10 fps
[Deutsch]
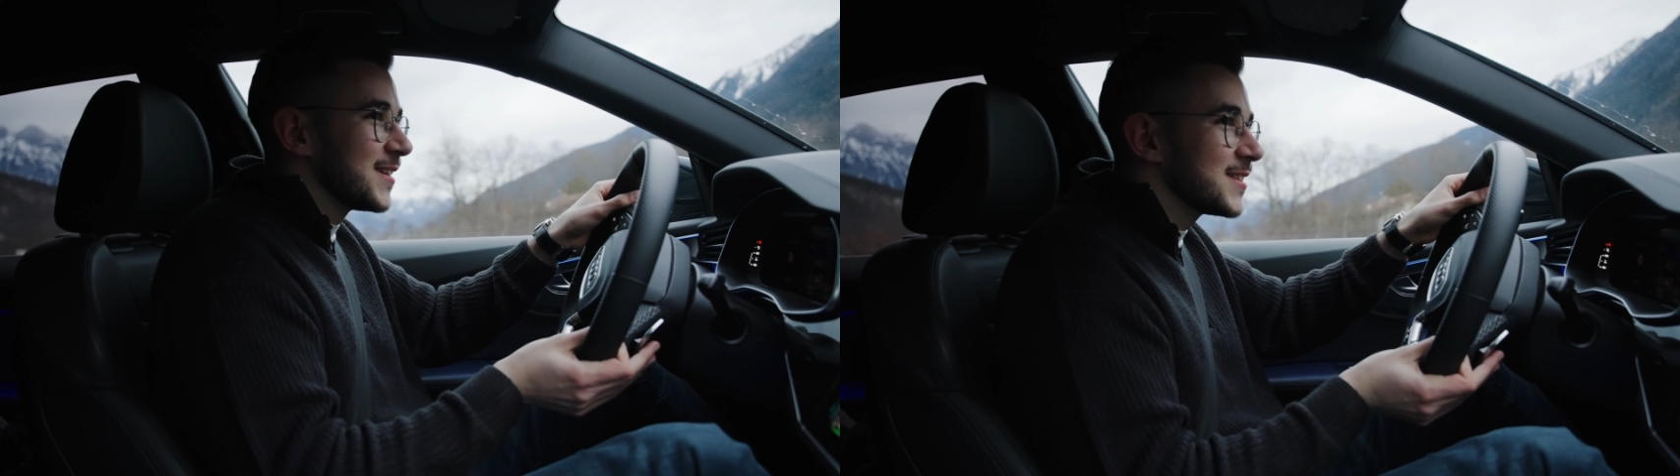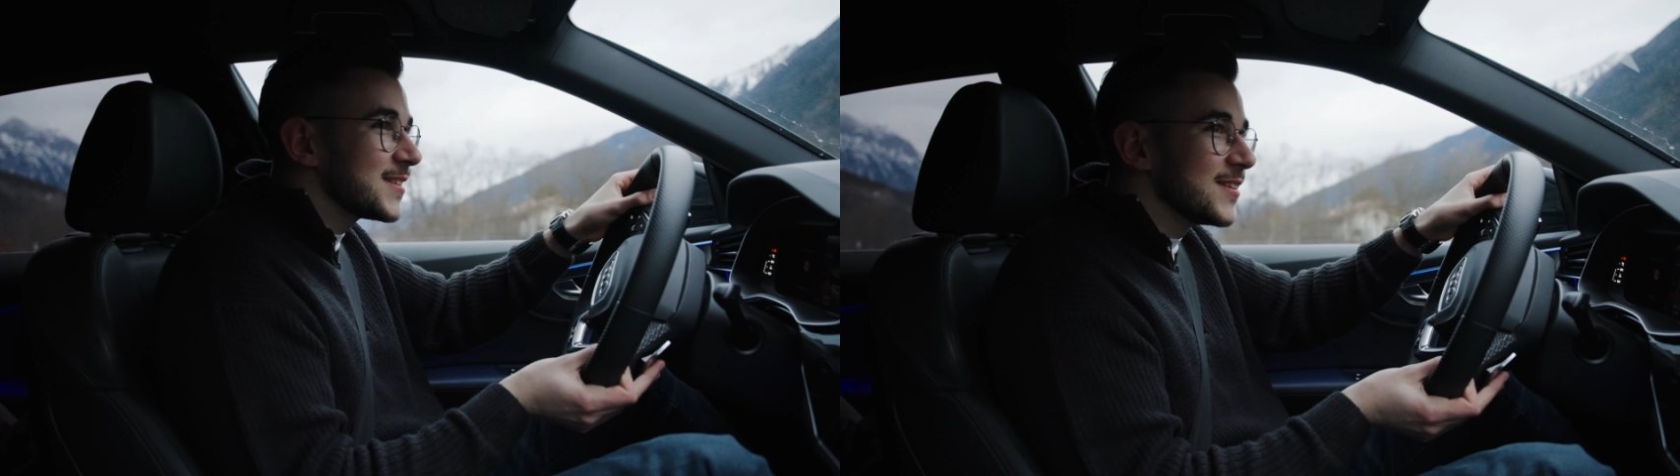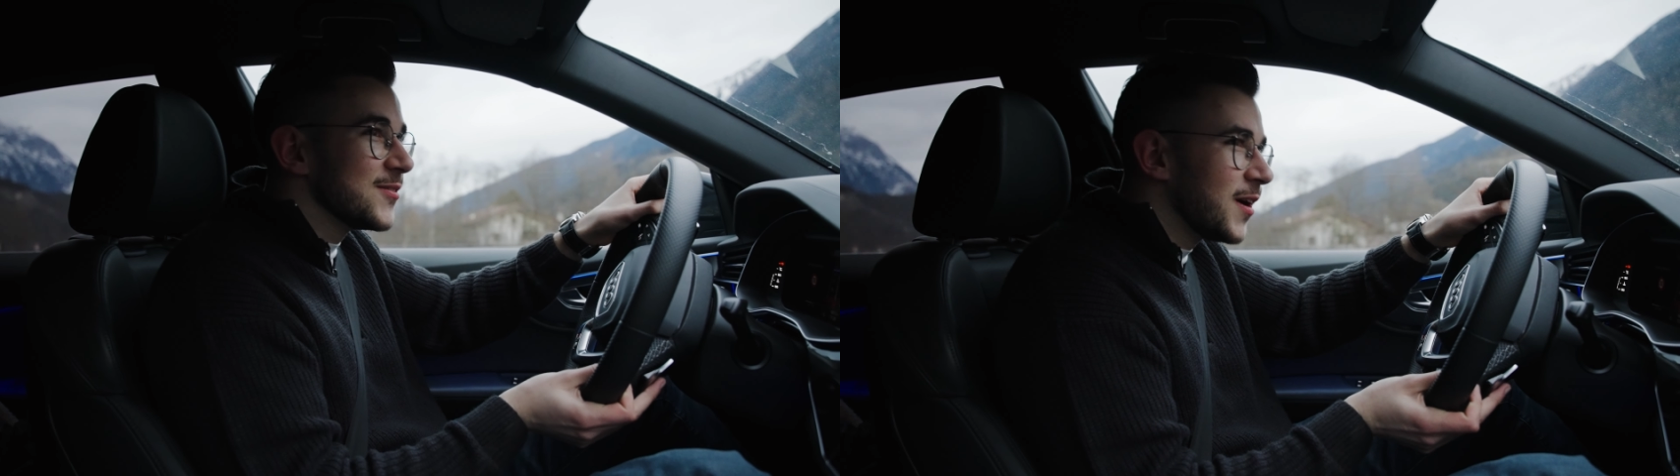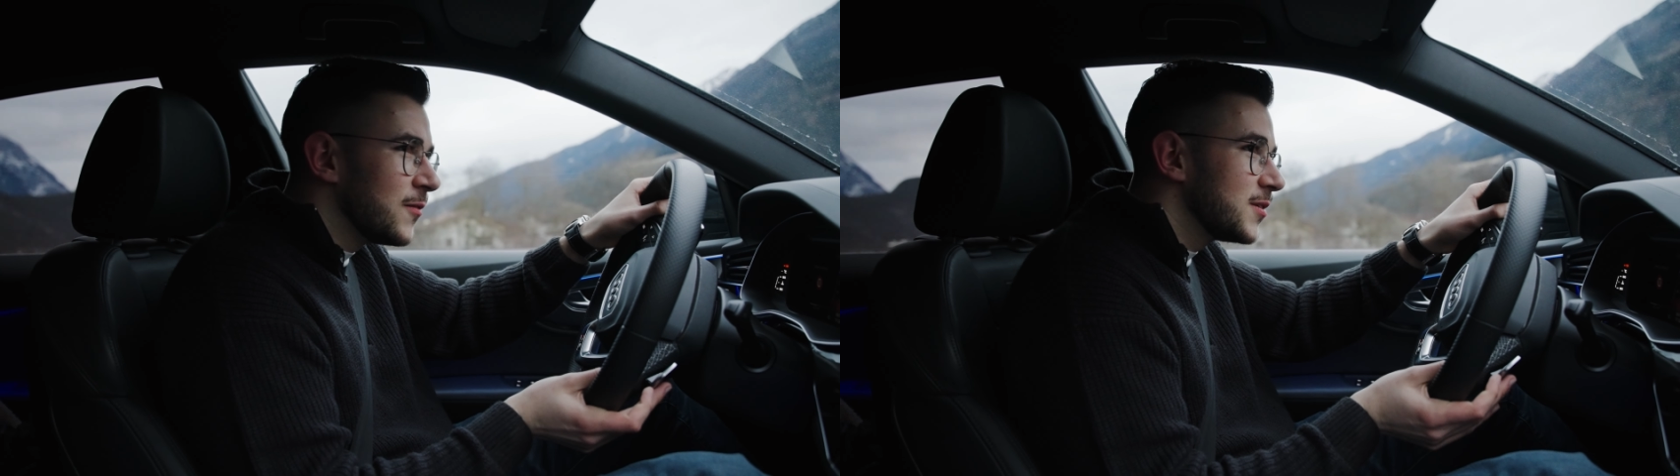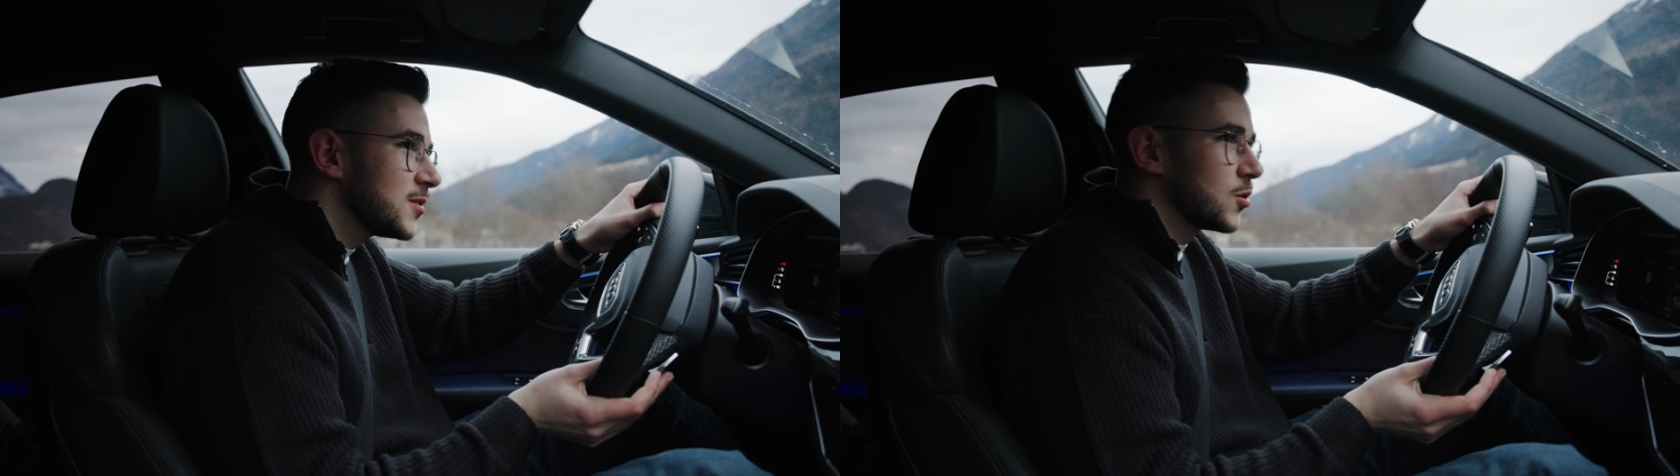jetzt äh,
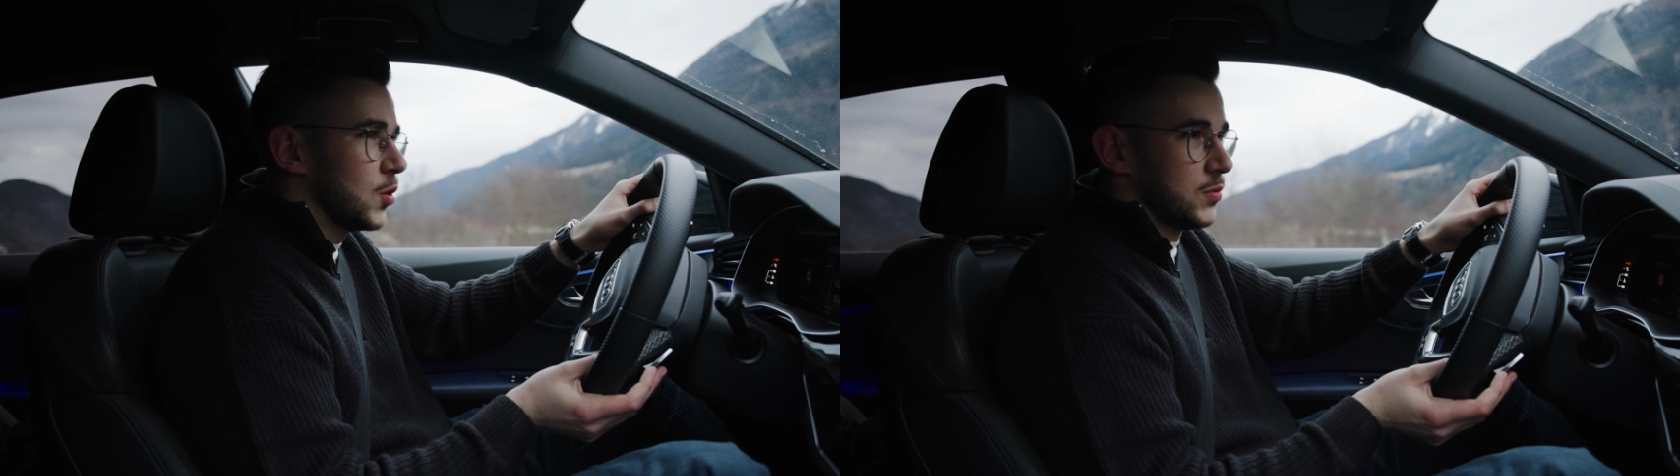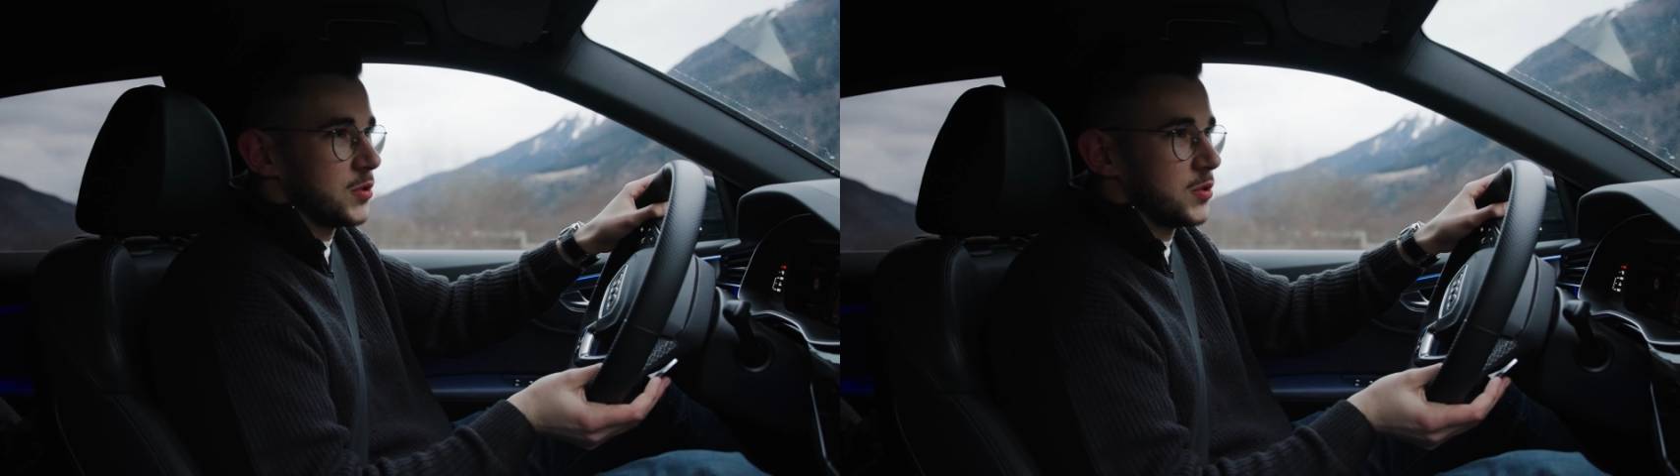fahren wir. Ich glaube,